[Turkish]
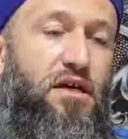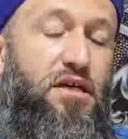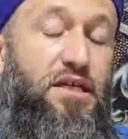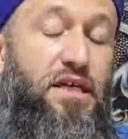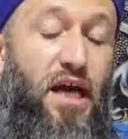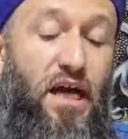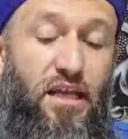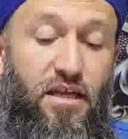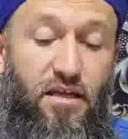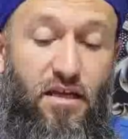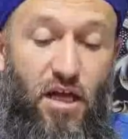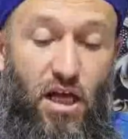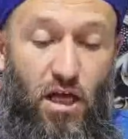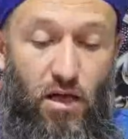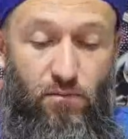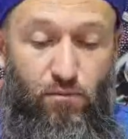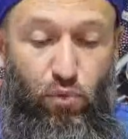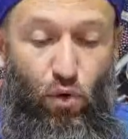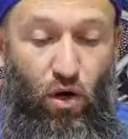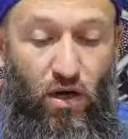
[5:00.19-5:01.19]
Yani
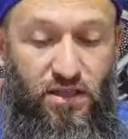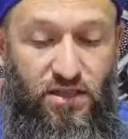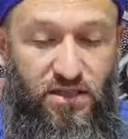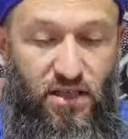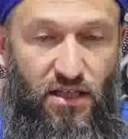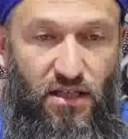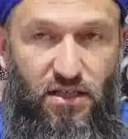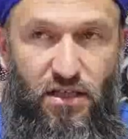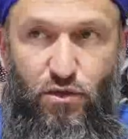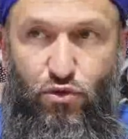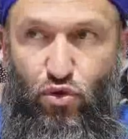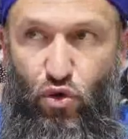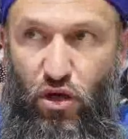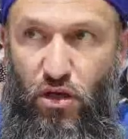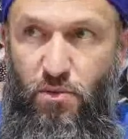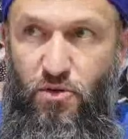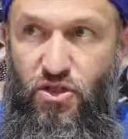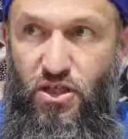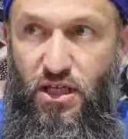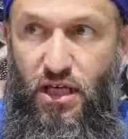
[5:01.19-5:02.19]
bu hastalık da şöyle
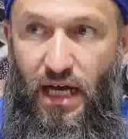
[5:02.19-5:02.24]
bir şey.